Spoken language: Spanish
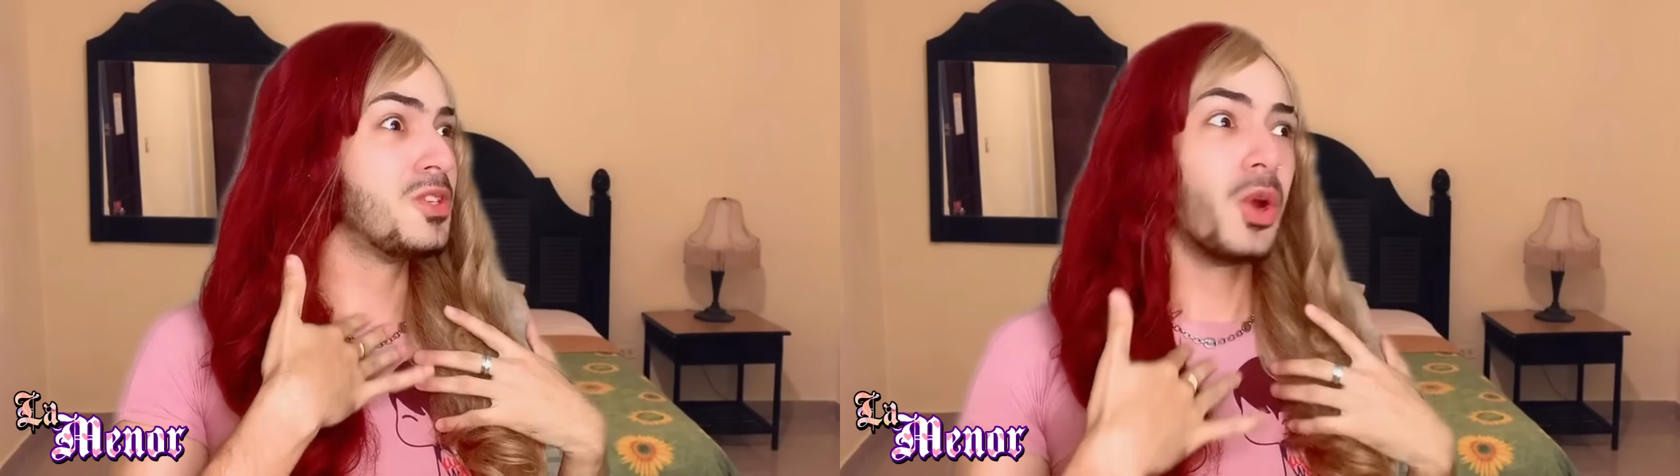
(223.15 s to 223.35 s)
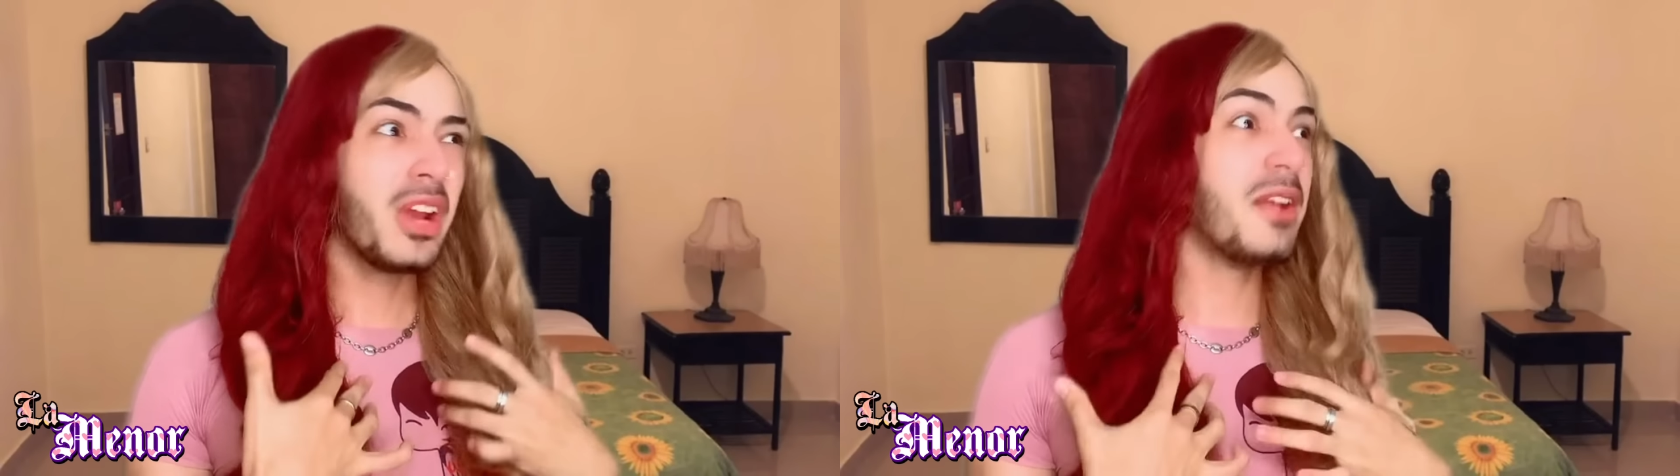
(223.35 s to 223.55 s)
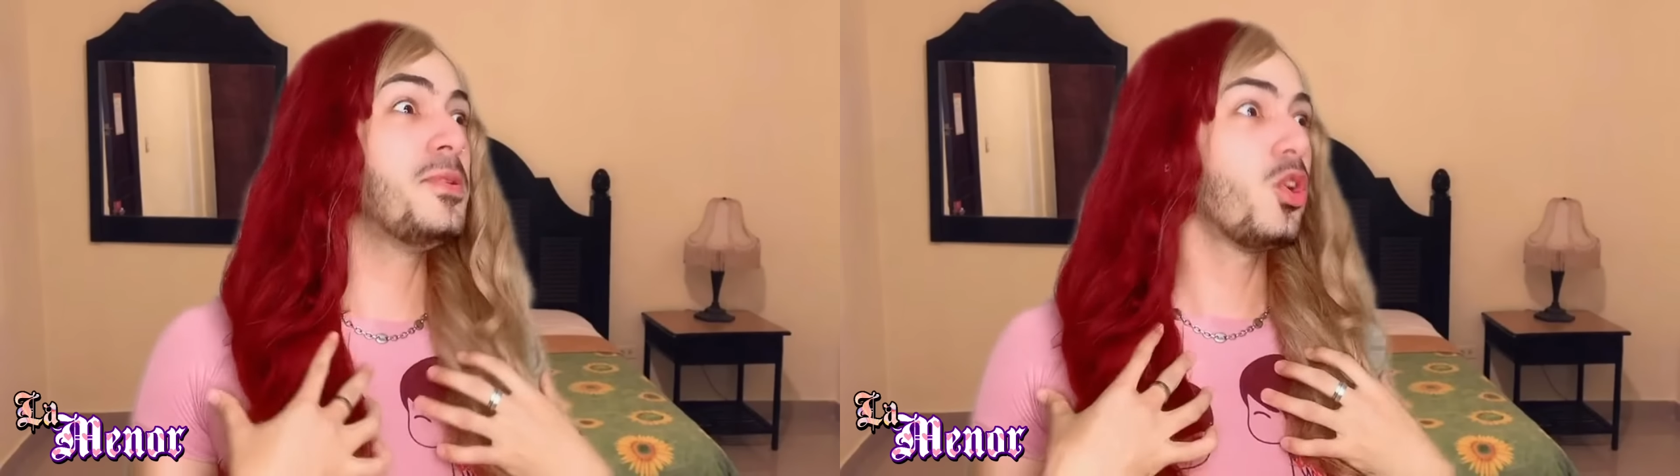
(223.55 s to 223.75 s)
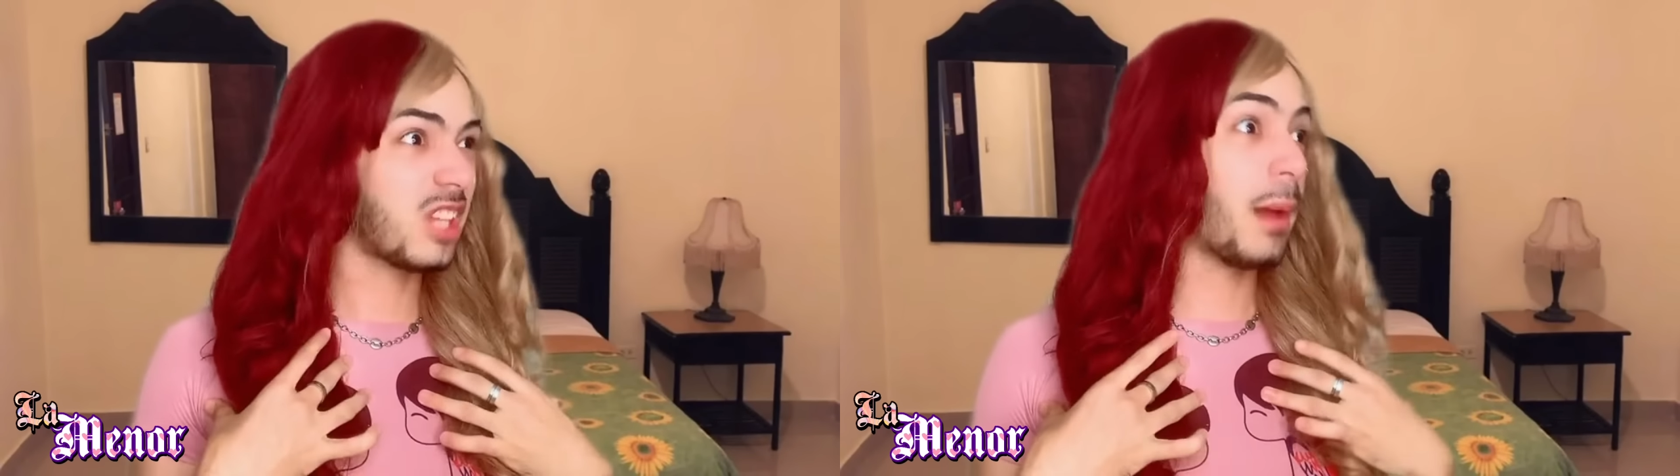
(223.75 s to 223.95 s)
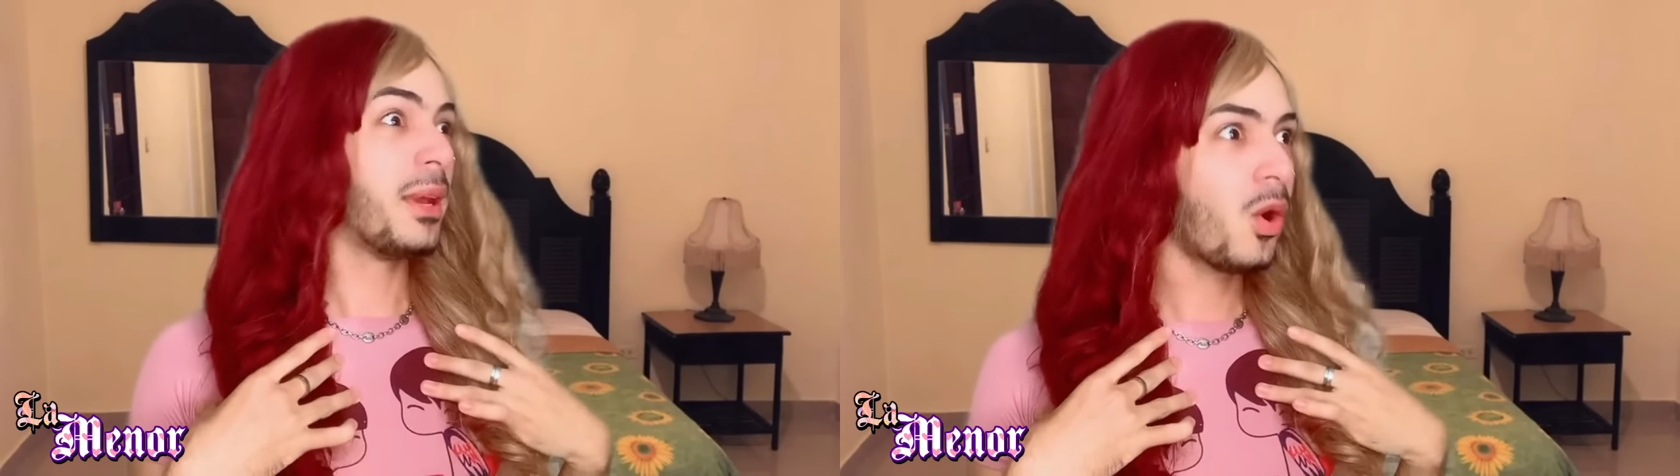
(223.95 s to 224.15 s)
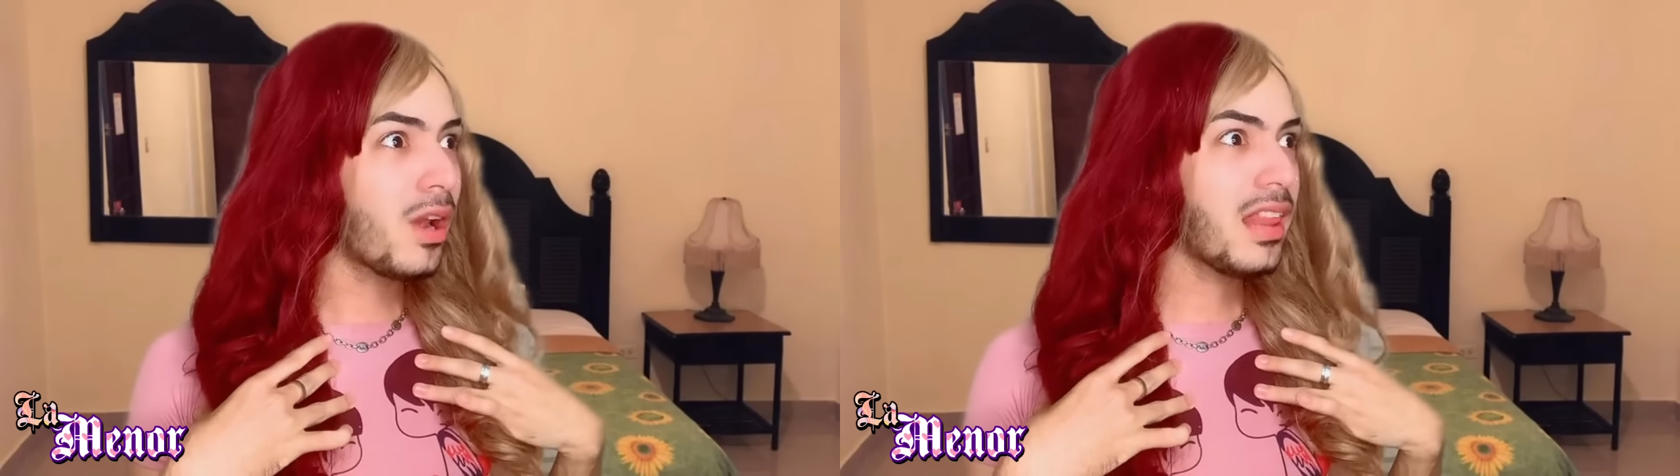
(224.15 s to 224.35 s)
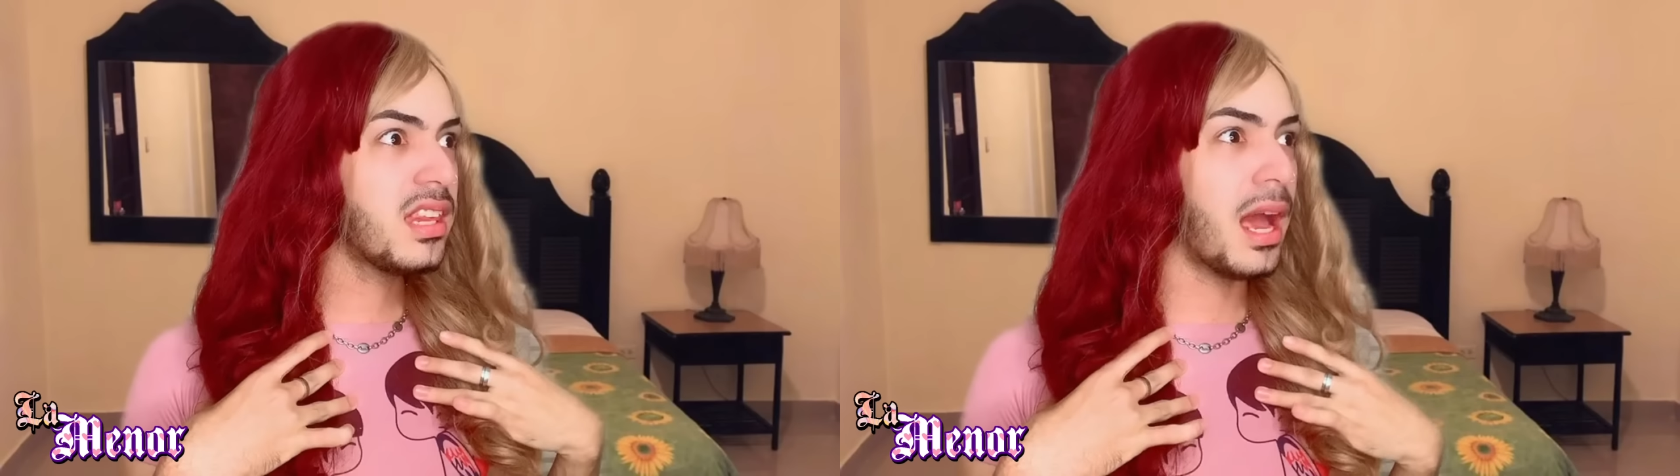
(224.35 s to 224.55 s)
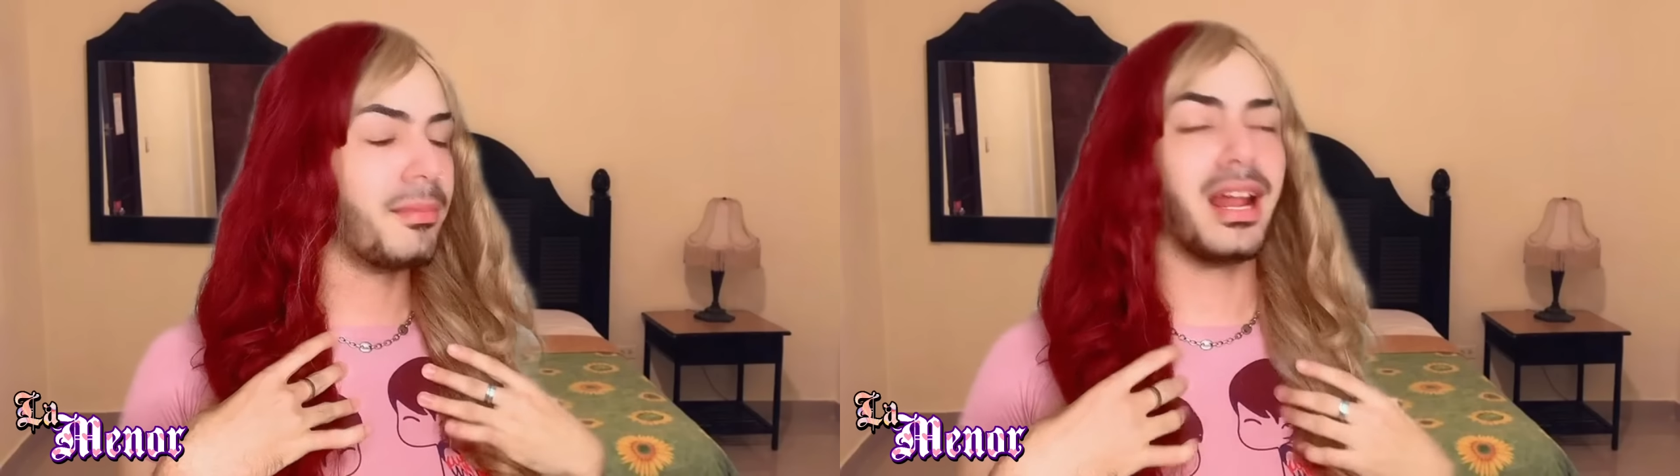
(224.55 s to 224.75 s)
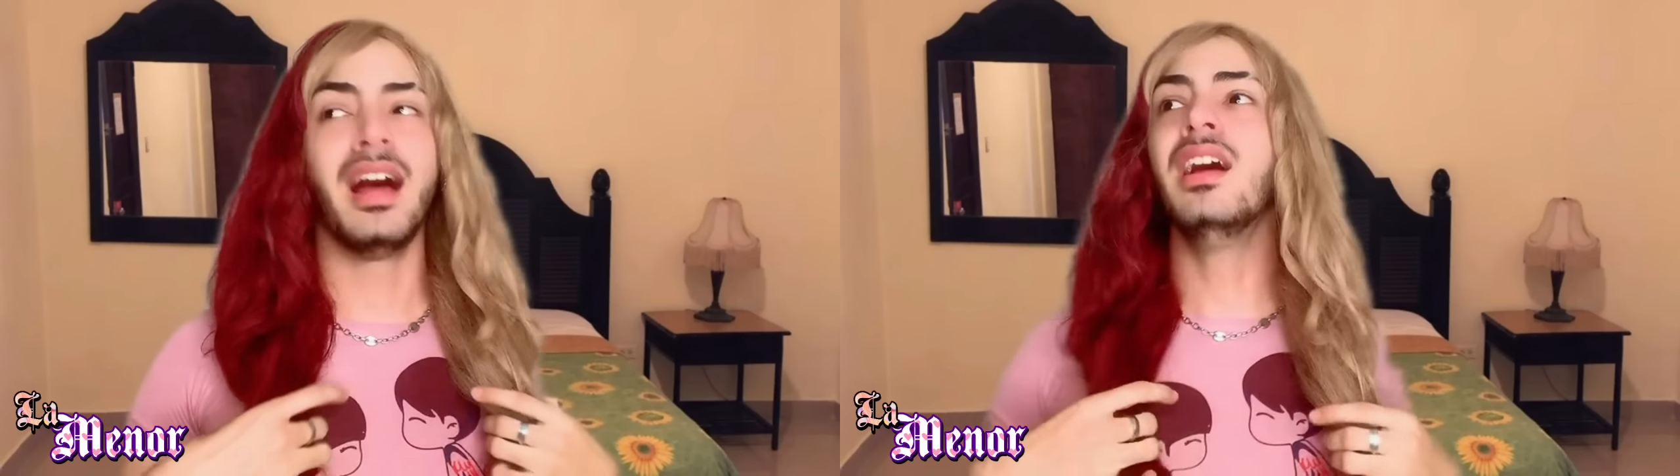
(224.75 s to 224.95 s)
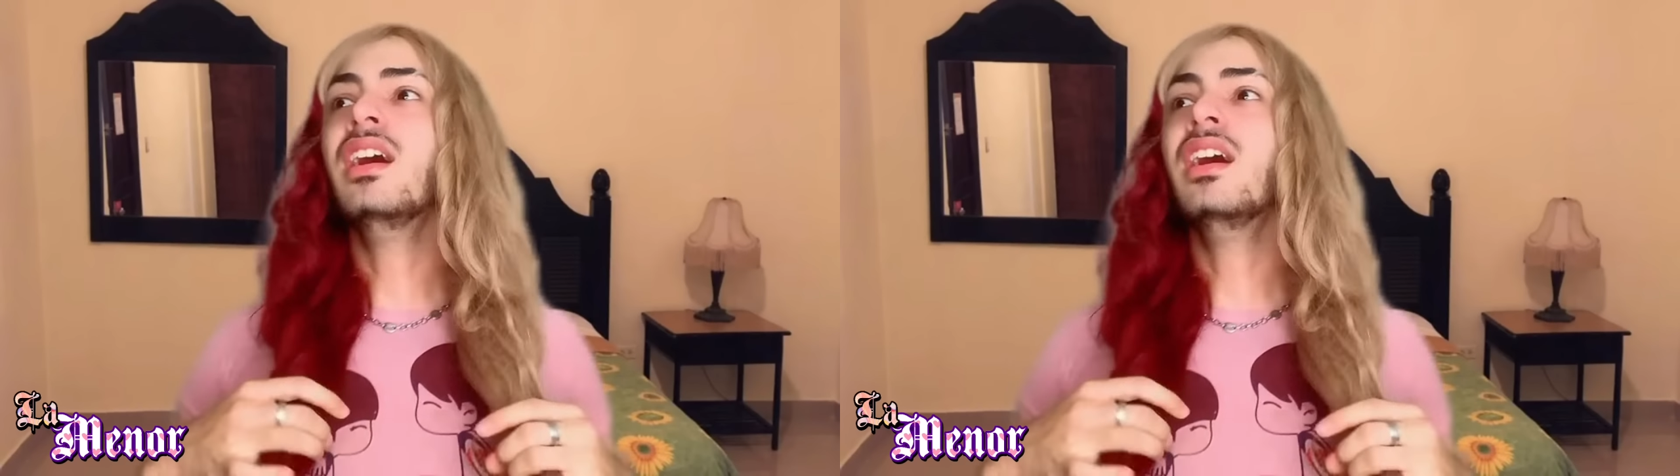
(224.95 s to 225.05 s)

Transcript: Yo nerviosa, la menor la diabla.